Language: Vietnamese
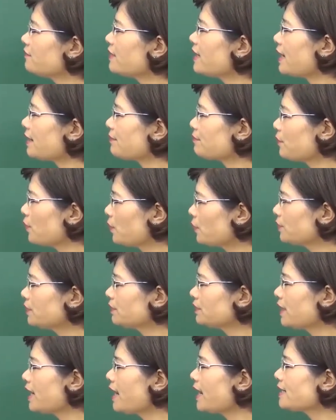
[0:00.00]
Phương án
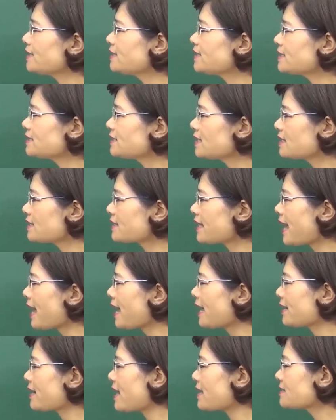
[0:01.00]
4, nhân dân
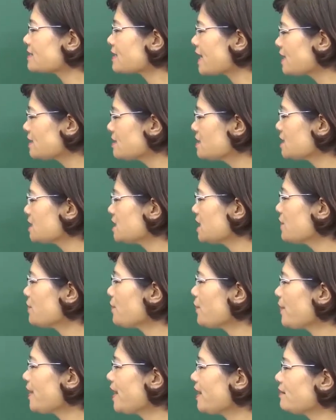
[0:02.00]
ta đã giành được
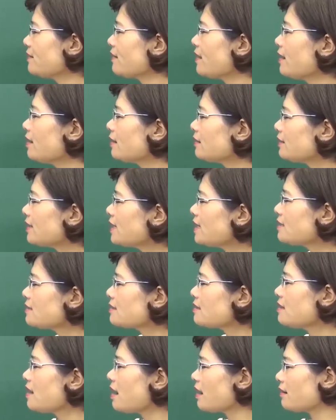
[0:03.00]
chính quyền,
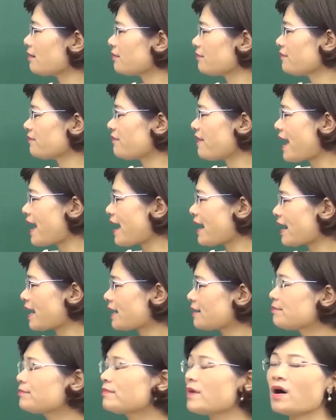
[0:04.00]
tin tưởng và
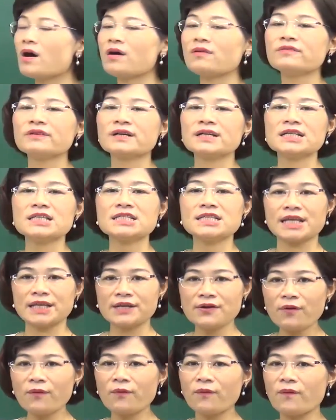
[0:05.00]
gắn bó với
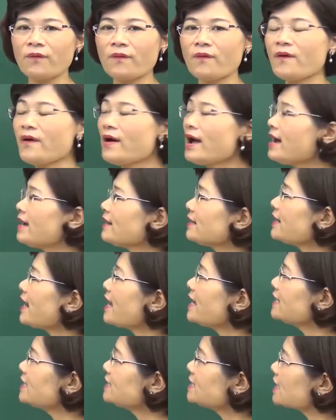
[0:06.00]
chế độ.
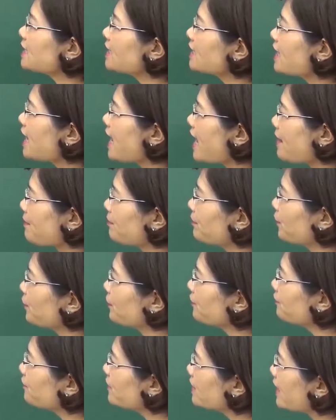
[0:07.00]
Đây chính là
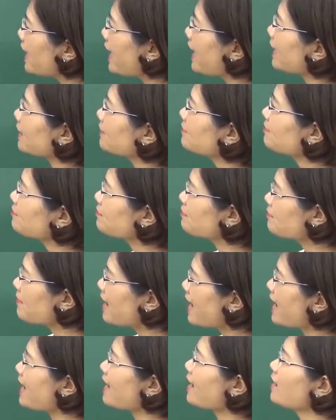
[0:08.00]
bốn phương án
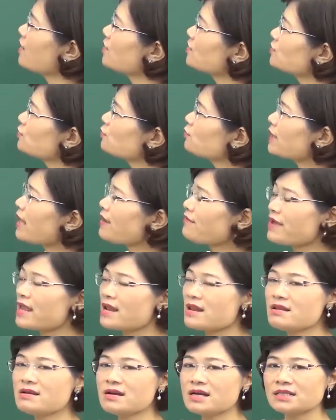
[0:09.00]
mà chúng ta
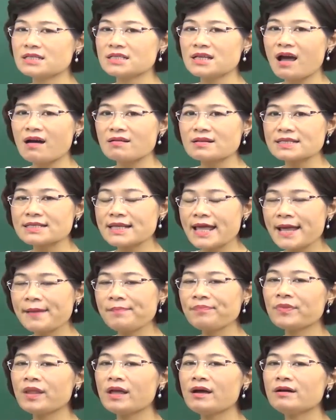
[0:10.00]
phải lựa chọn
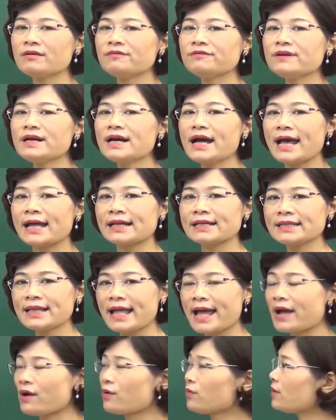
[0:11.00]
xem phương
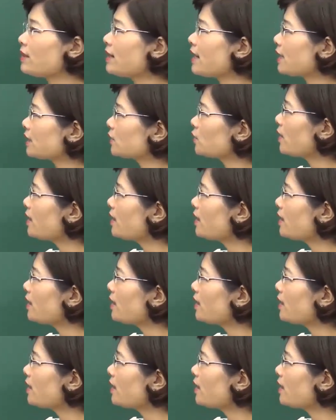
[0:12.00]
án nào là